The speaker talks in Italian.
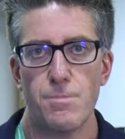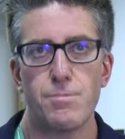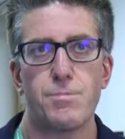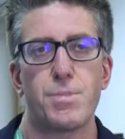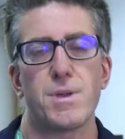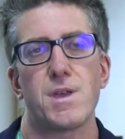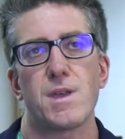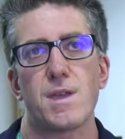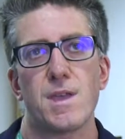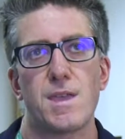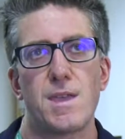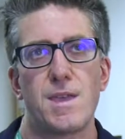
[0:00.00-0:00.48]

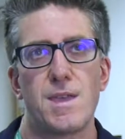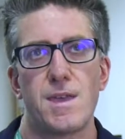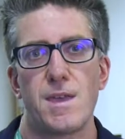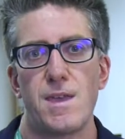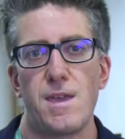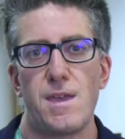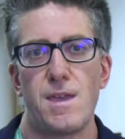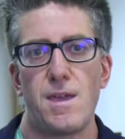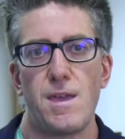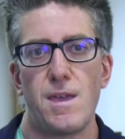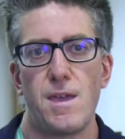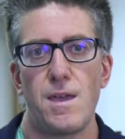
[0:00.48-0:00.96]

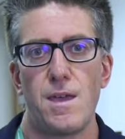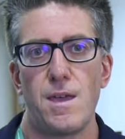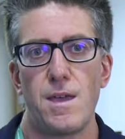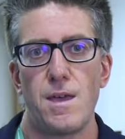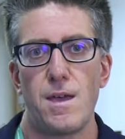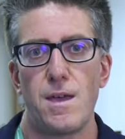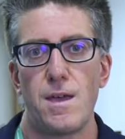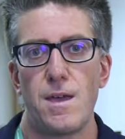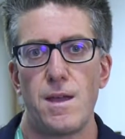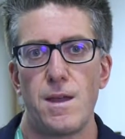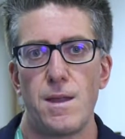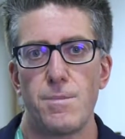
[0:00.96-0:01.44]

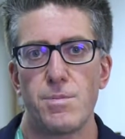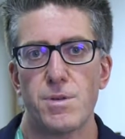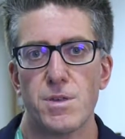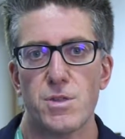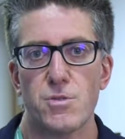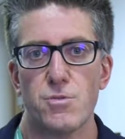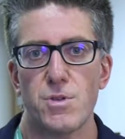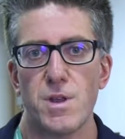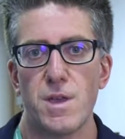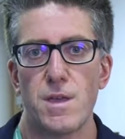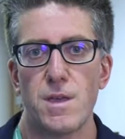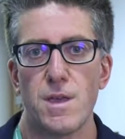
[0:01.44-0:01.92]
perché eh, le
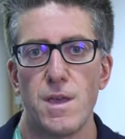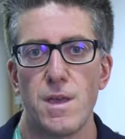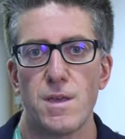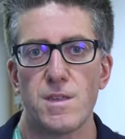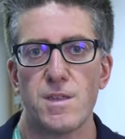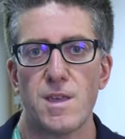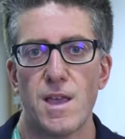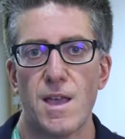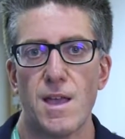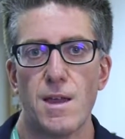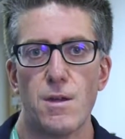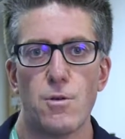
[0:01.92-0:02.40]
persone
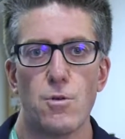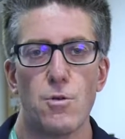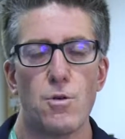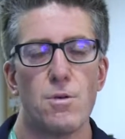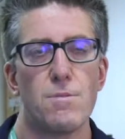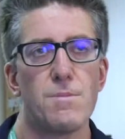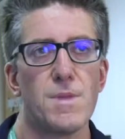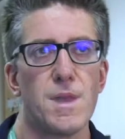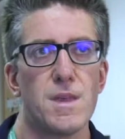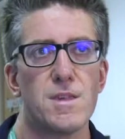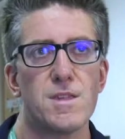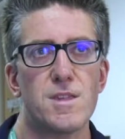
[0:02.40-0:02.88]

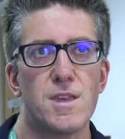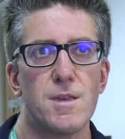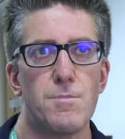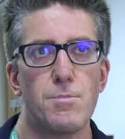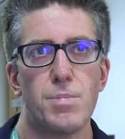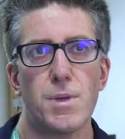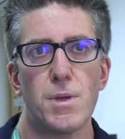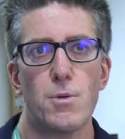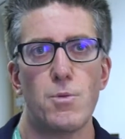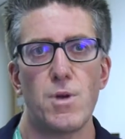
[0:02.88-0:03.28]
saranno sempre